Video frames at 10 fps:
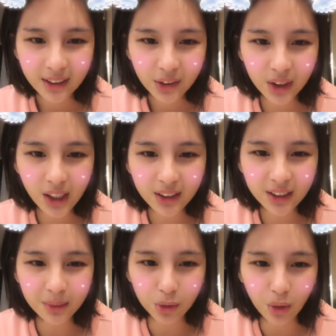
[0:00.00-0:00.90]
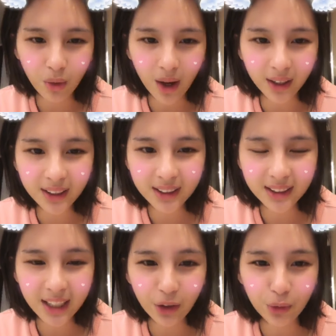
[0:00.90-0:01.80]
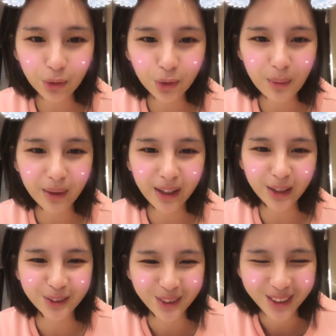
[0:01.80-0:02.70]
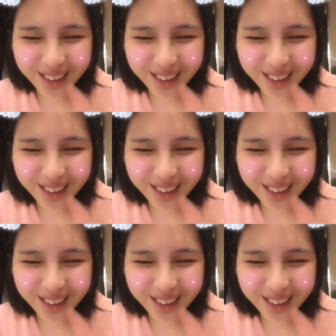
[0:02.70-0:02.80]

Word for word: 所以到底是什么时候晃？一直在晕，所以没感觉。